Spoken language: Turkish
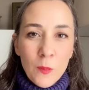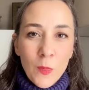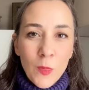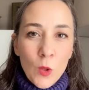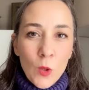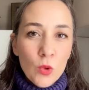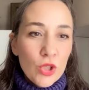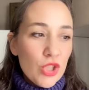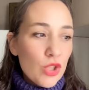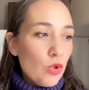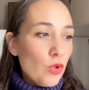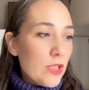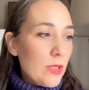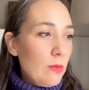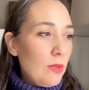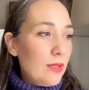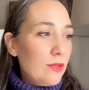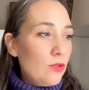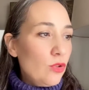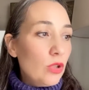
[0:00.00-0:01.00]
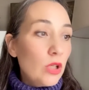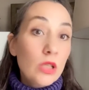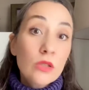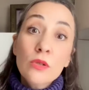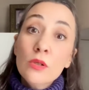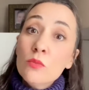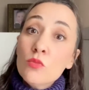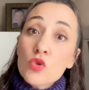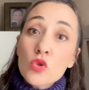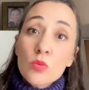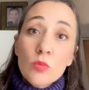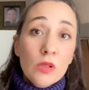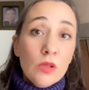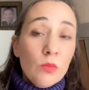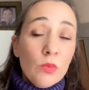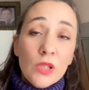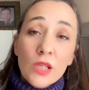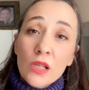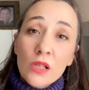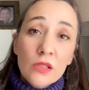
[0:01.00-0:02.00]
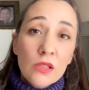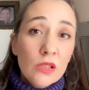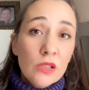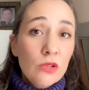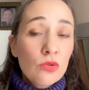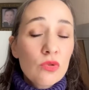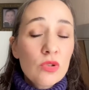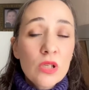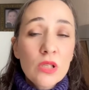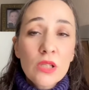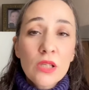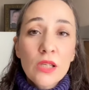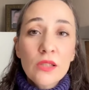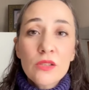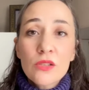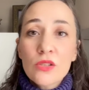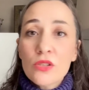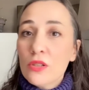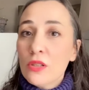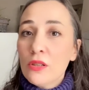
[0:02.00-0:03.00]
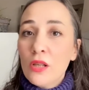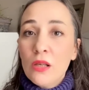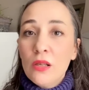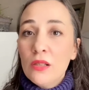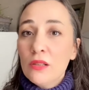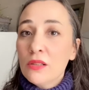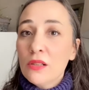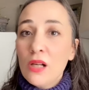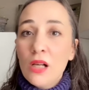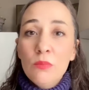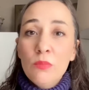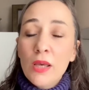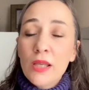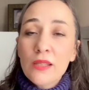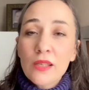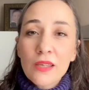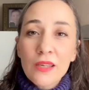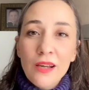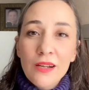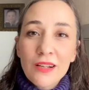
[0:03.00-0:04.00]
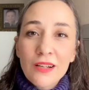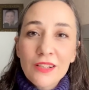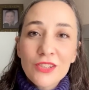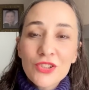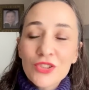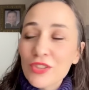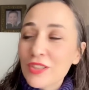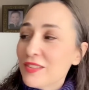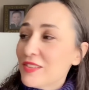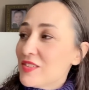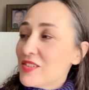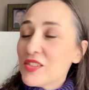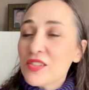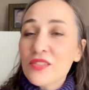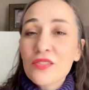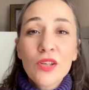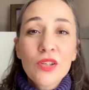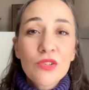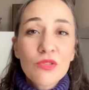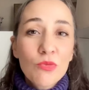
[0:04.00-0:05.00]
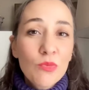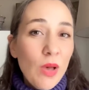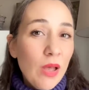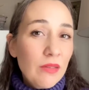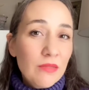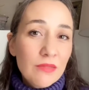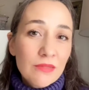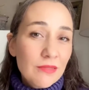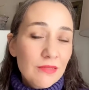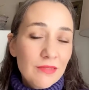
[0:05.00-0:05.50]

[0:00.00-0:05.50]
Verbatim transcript: O kişi de o zaman diyor ki e tamam o zaman Amerika'daki kuzenin getirsin, e, Almanya'daki arkadaşın getirsin yani ben